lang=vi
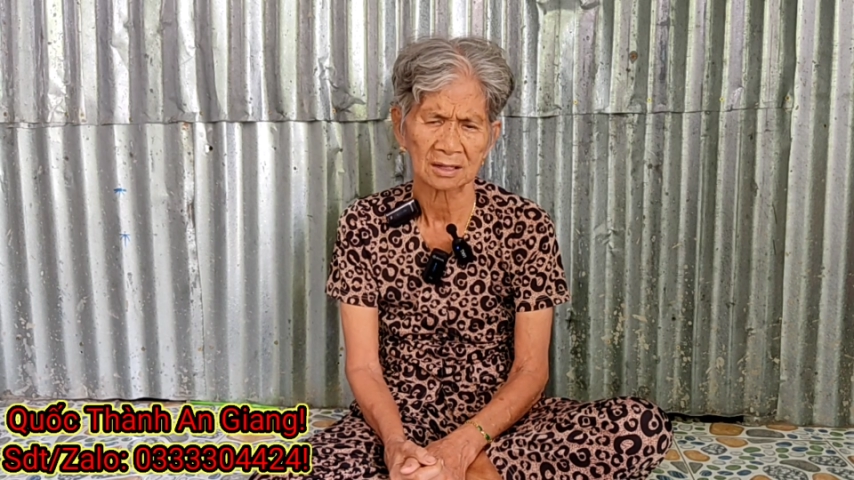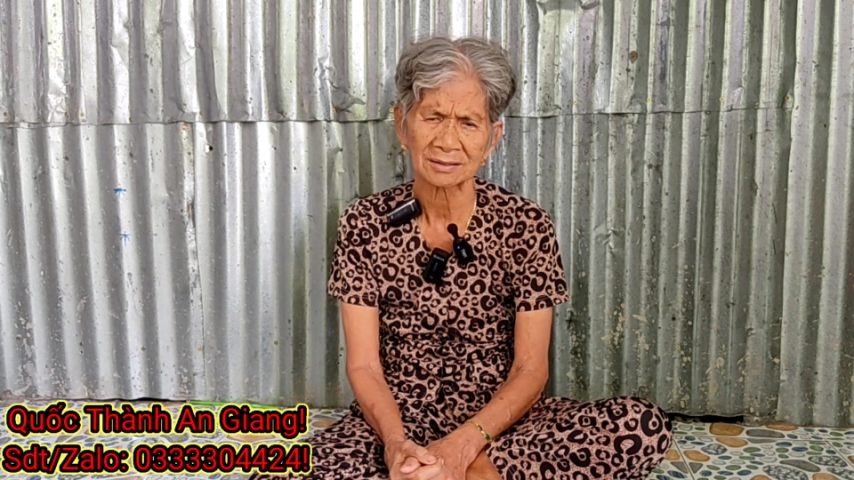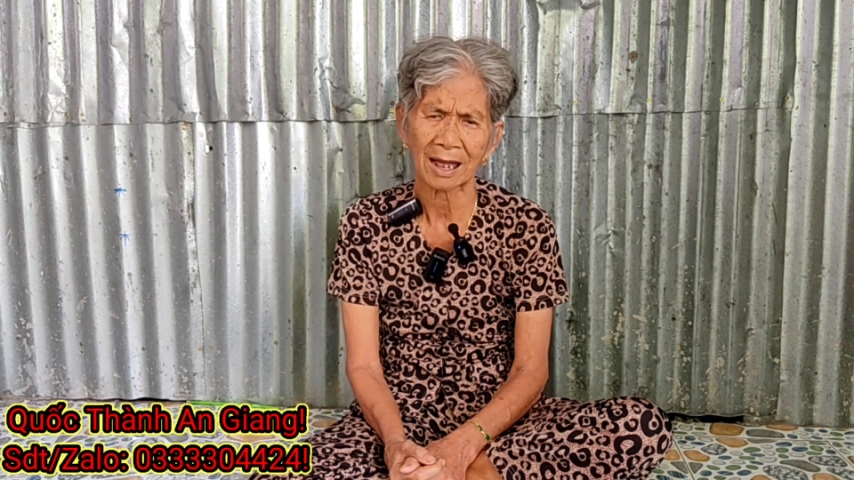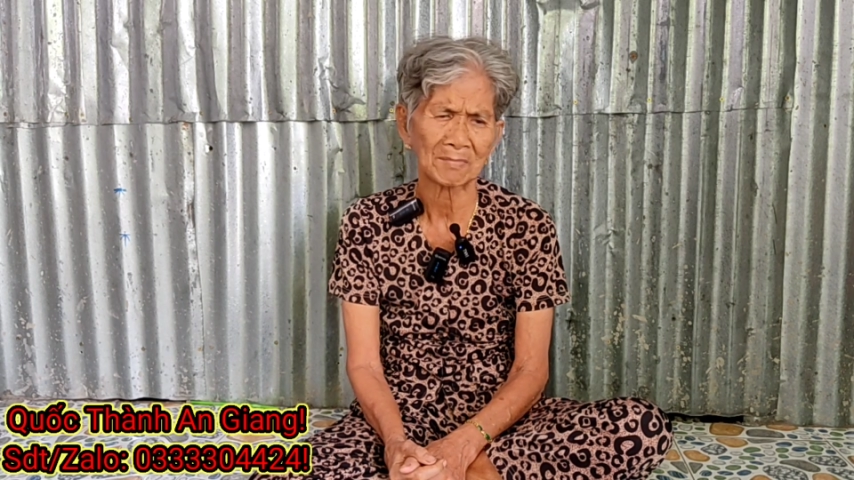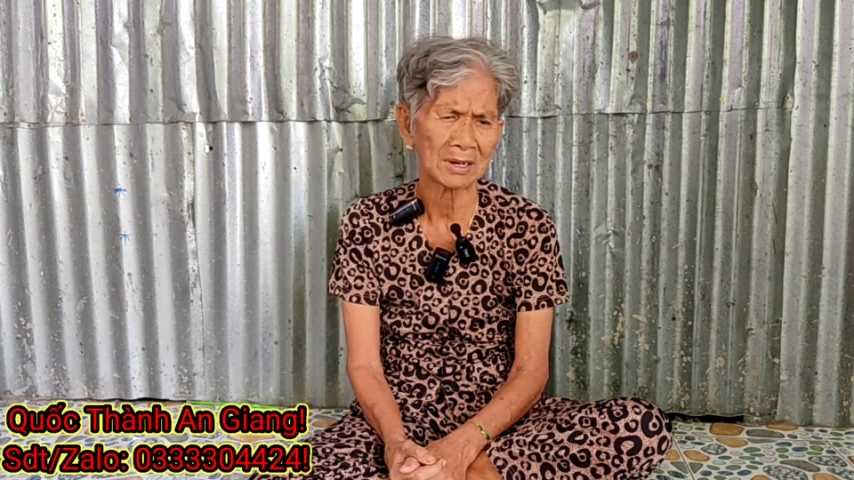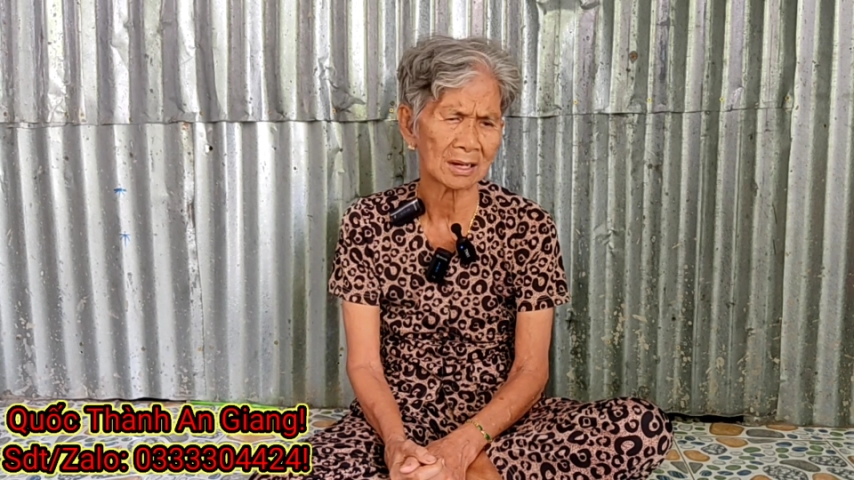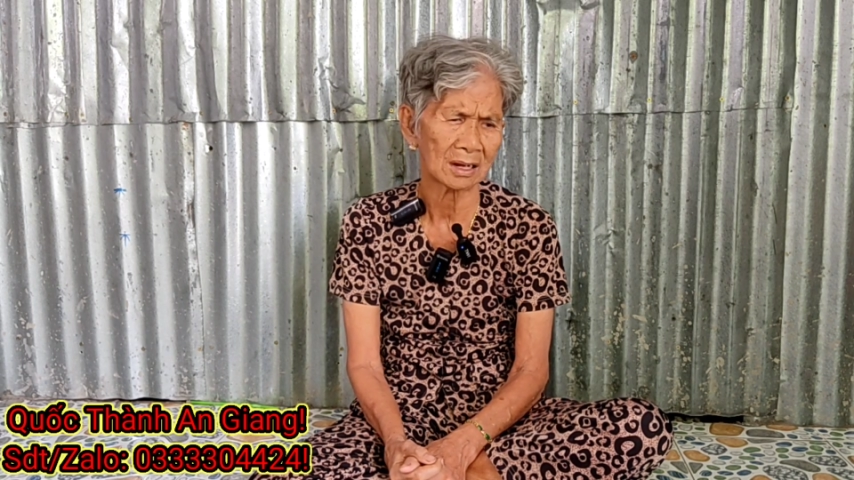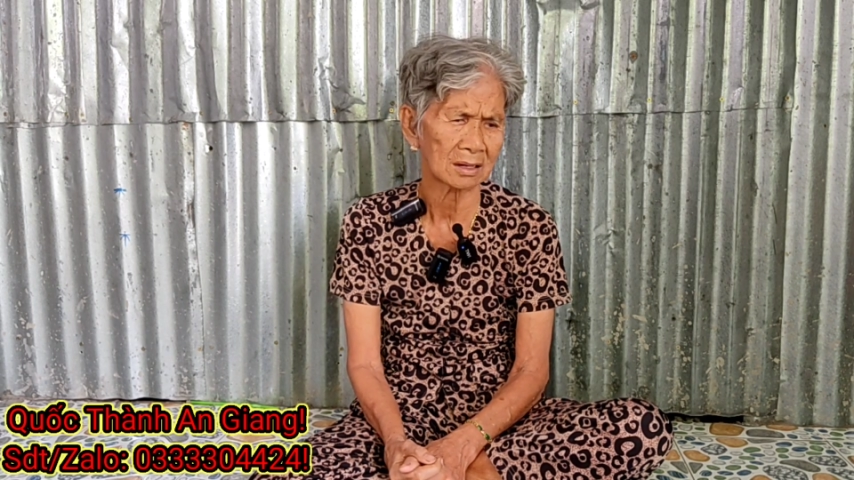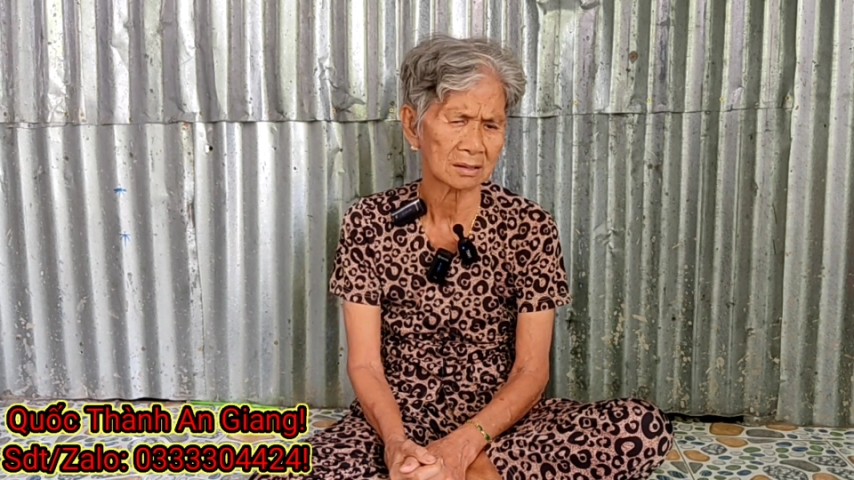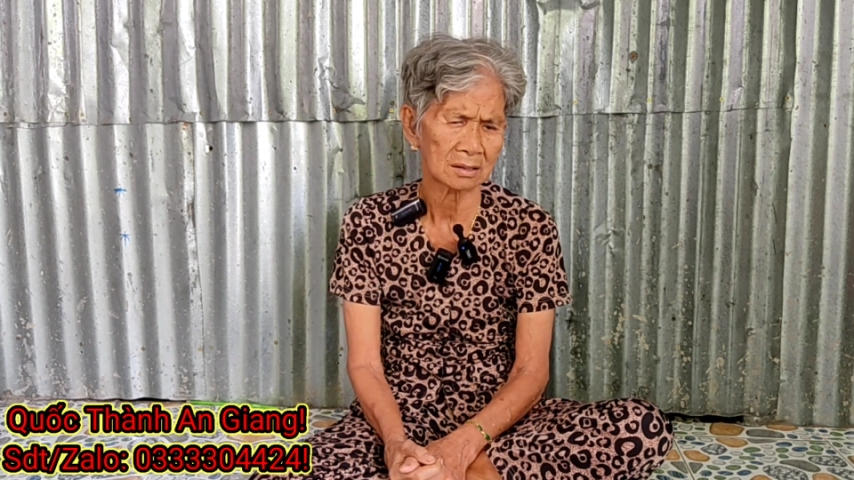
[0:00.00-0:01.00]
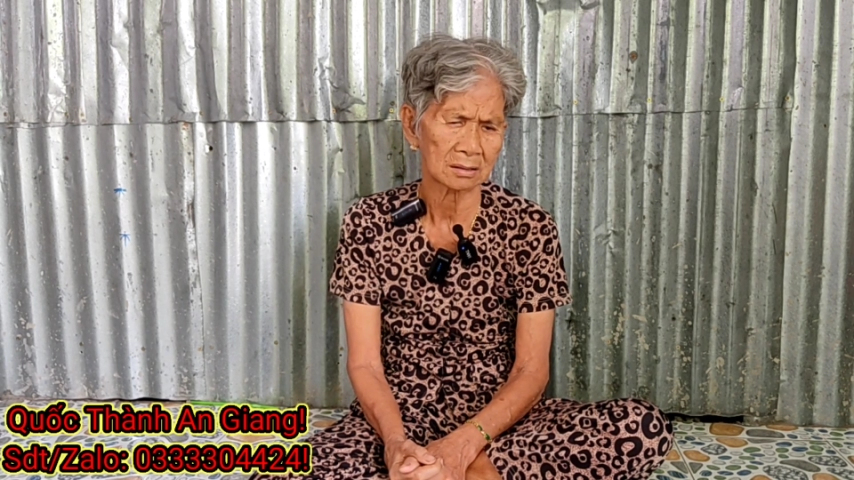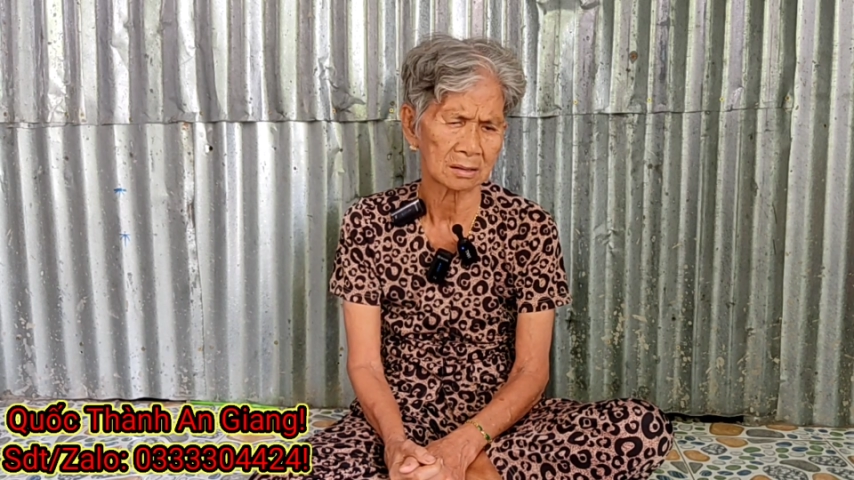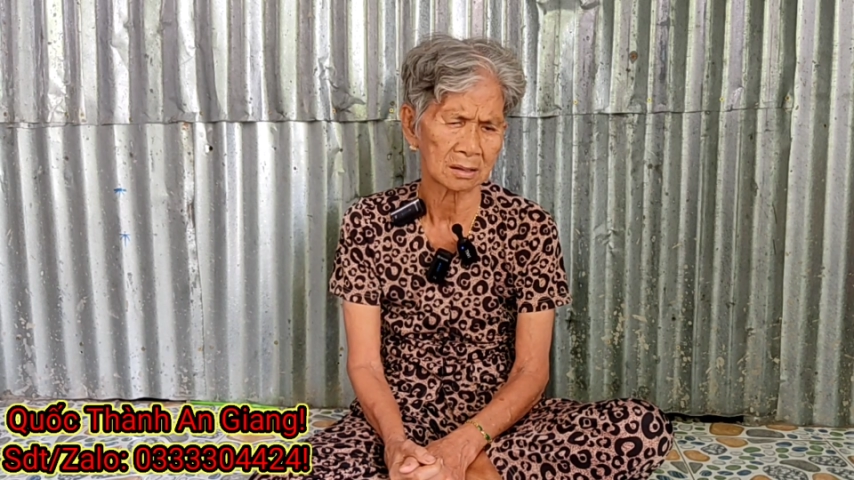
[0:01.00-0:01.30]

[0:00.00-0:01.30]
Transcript: việt nam mình là